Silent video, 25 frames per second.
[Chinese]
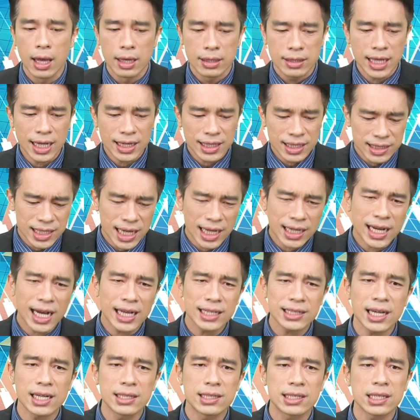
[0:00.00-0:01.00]
那你再
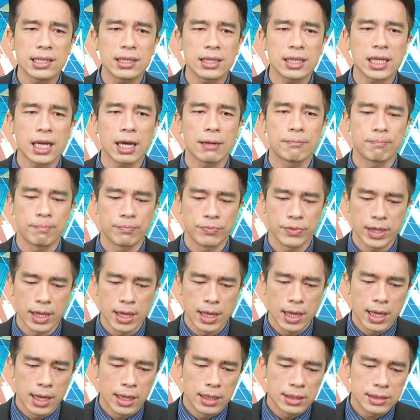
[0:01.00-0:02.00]
看一下今天，
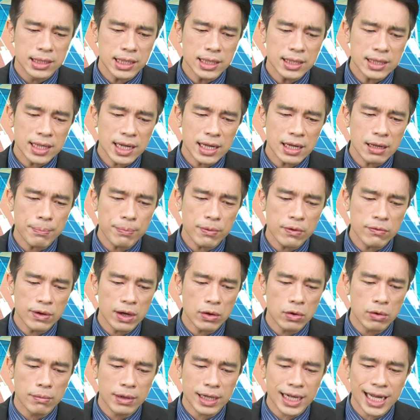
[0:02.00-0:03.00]
今天的部
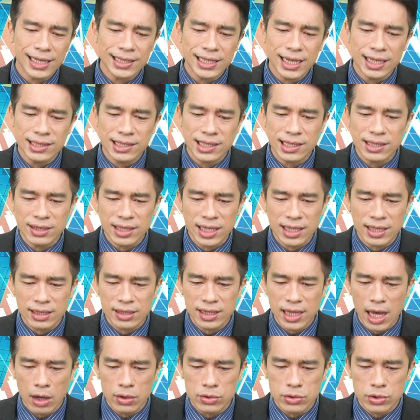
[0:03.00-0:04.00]
分，我们看一下今天的
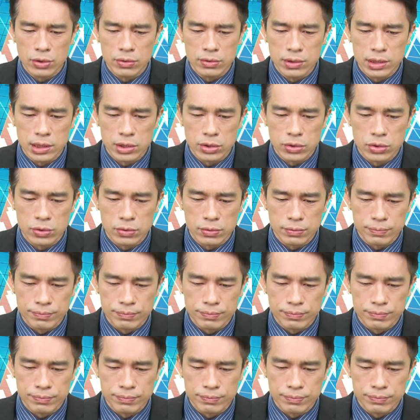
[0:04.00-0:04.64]
道琼指数。